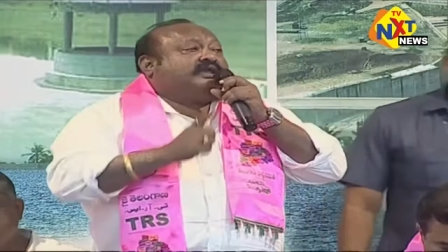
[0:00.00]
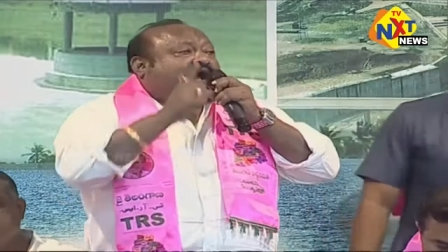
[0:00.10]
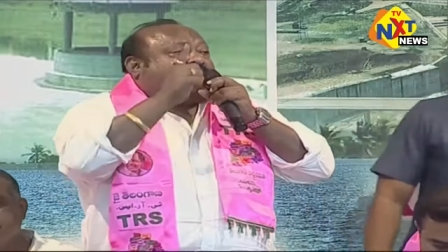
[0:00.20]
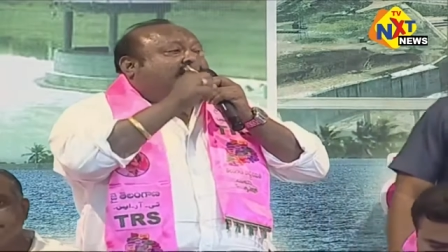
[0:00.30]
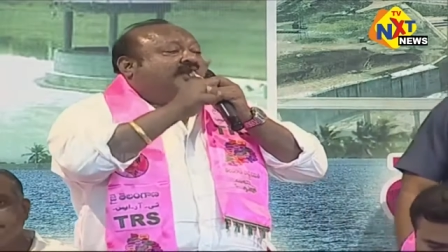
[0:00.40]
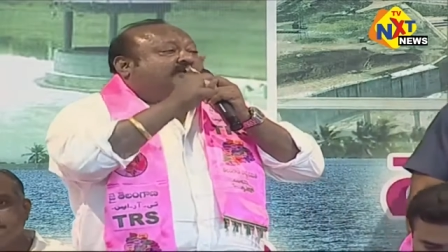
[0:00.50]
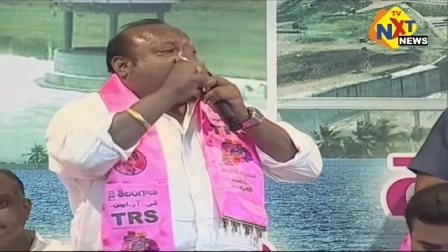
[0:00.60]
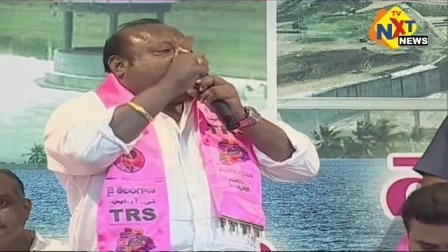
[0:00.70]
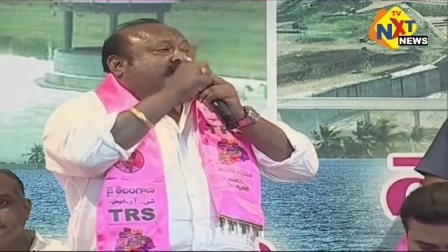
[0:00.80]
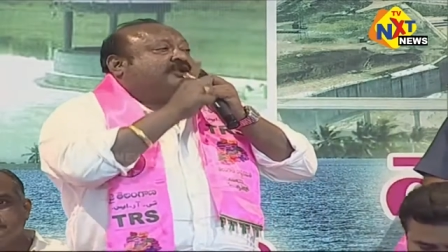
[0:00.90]
యాగాలు
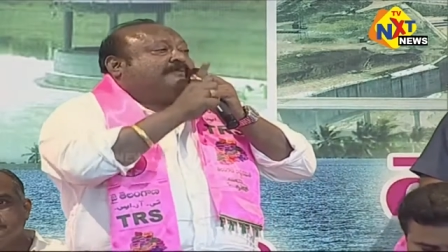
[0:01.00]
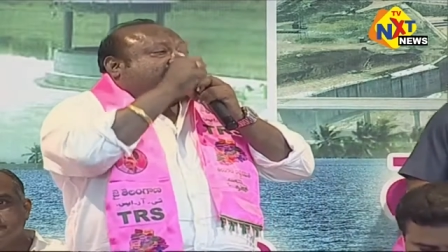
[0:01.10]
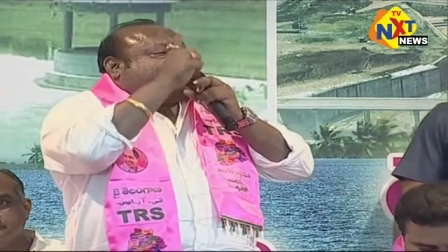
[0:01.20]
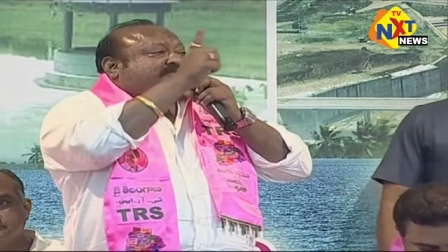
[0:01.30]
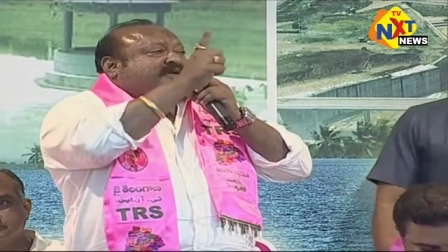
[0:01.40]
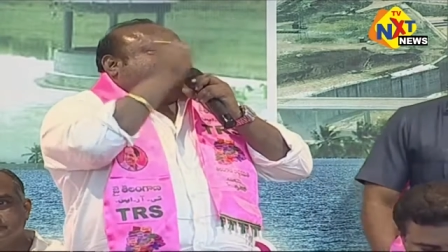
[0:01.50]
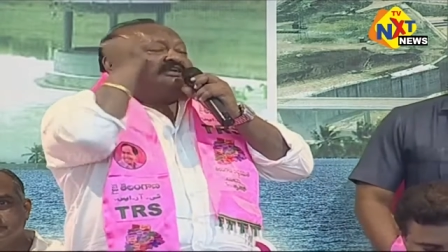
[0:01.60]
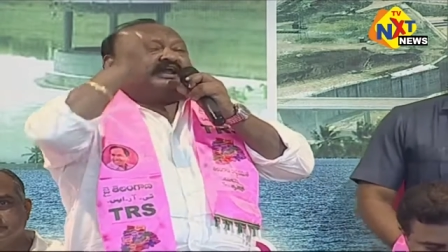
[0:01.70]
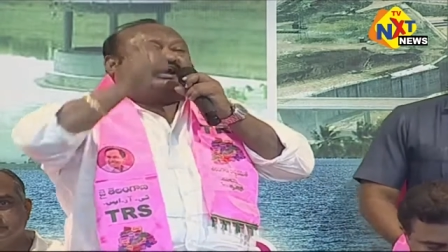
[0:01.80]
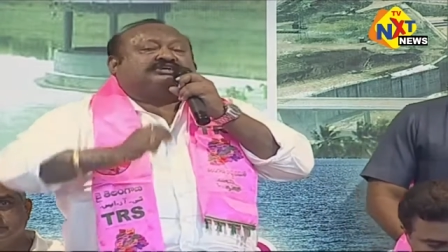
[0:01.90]
యజ్ఞాలను భగ్నం
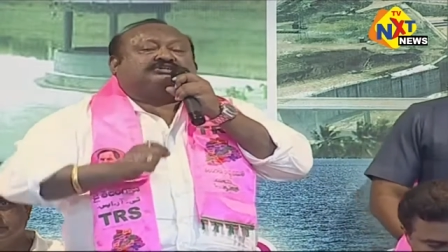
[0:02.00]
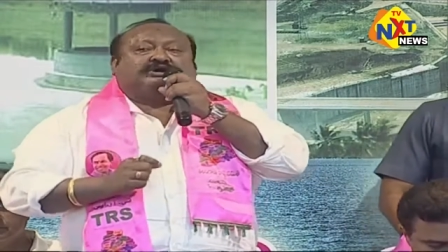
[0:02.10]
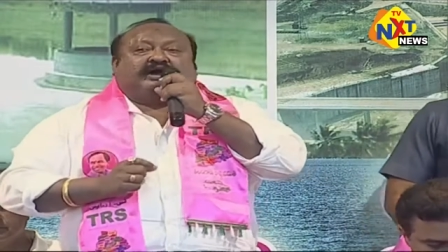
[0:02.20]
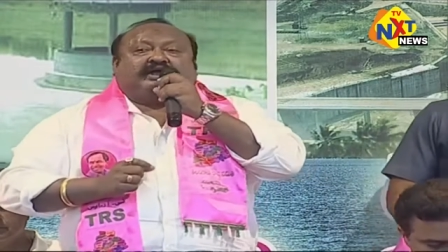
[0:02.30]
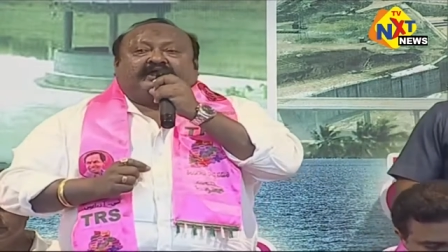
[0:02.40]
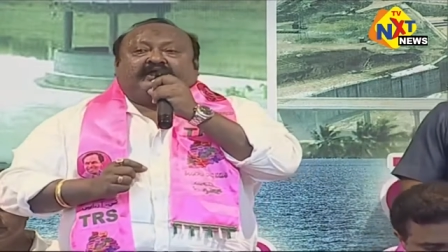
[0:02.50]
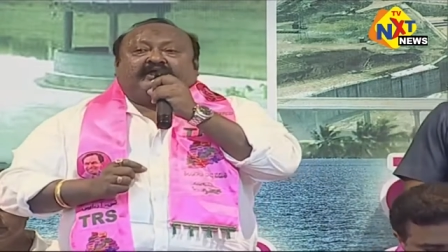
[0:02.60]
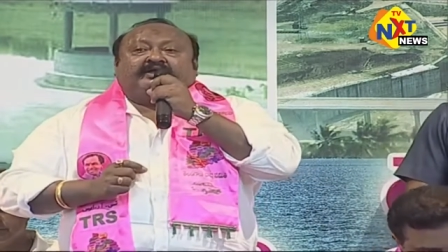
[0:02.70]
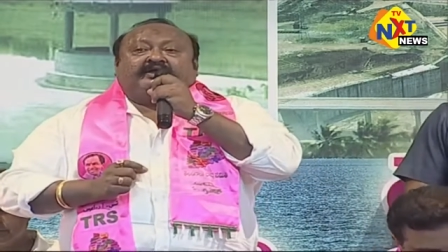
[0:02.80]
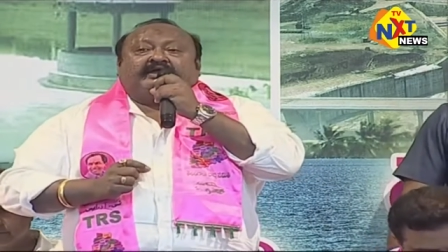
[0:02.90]
చేసిన రాక్షసులు కానీ
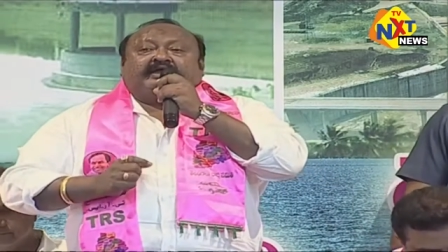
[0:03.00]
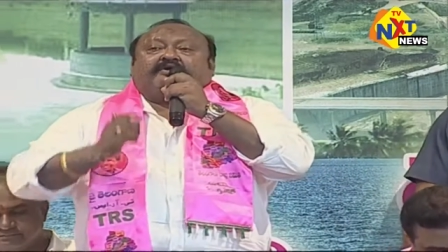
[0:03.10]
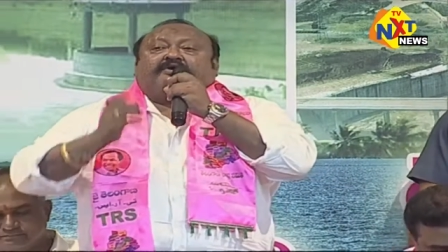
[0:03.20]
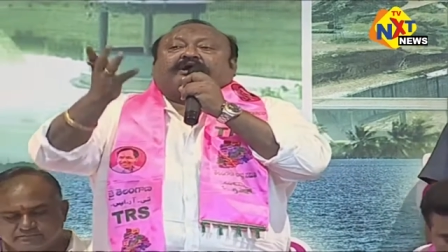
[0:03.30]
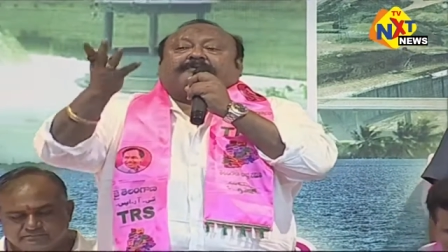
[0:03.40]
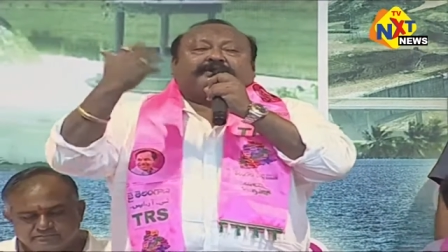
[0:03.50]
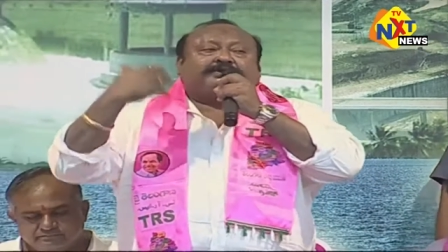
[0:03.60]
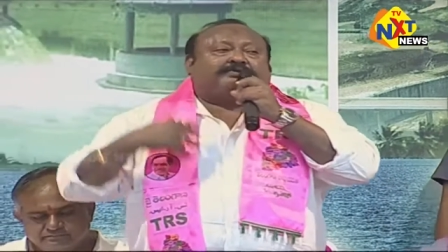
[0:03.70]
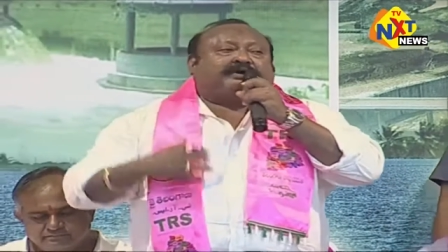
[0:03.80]
పేరు